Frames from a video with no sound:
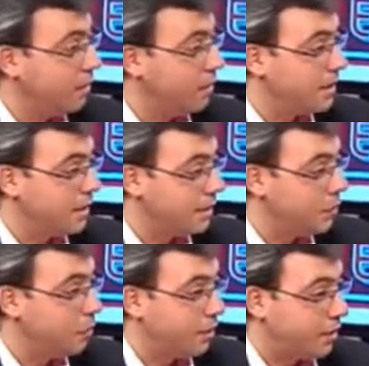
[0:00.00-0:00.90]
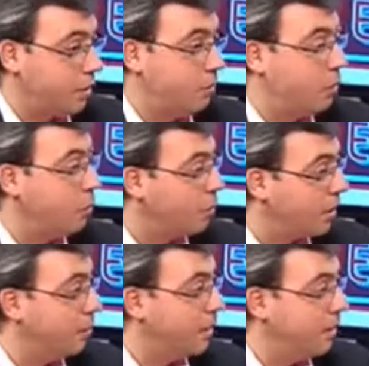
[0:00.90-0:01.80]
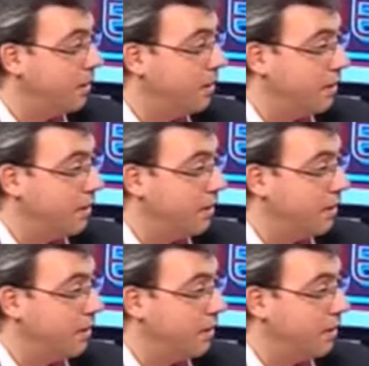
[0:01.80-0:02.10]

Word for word: va a seguir siendo patrimonio municipal.